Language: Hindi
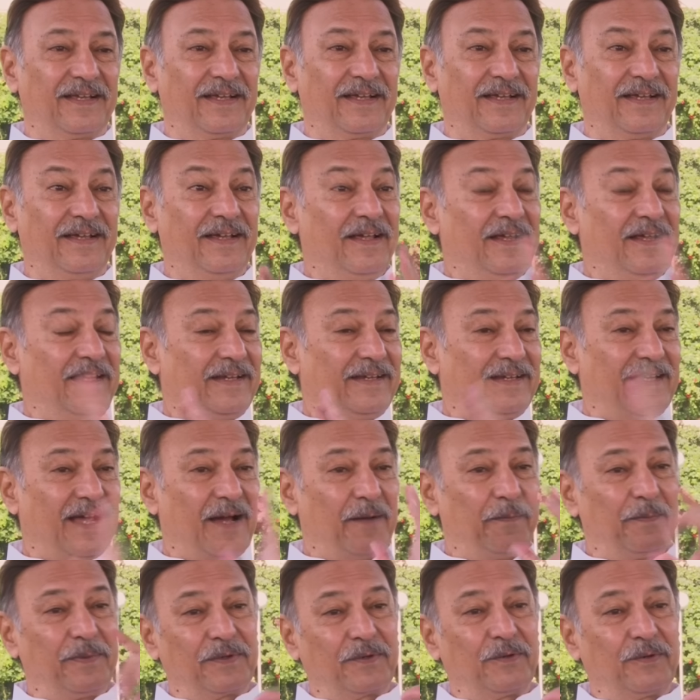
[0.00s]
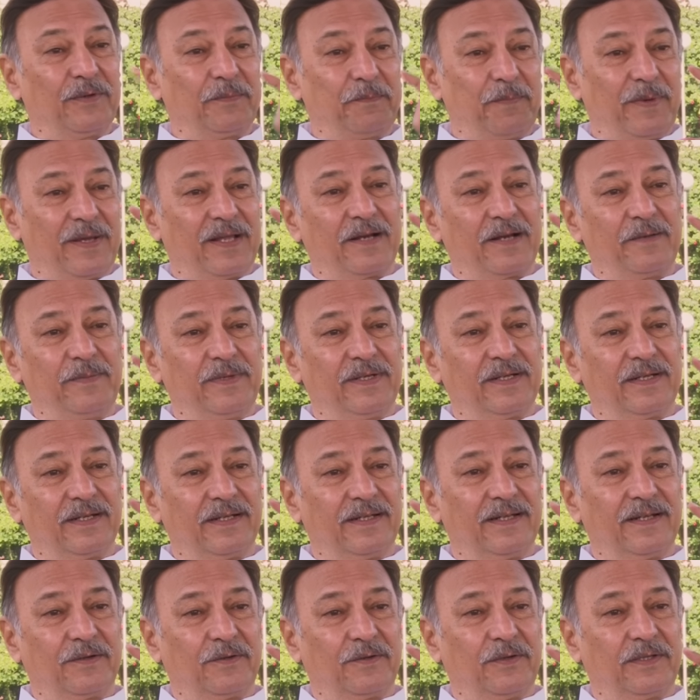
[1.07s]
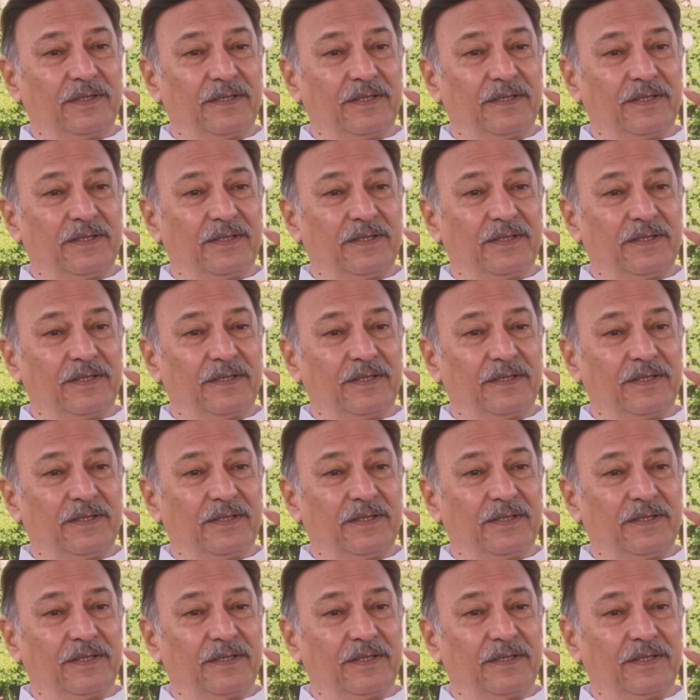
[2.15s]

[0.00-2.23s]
है हाँ. यहाँ पर कोई पैरामीटर या कोई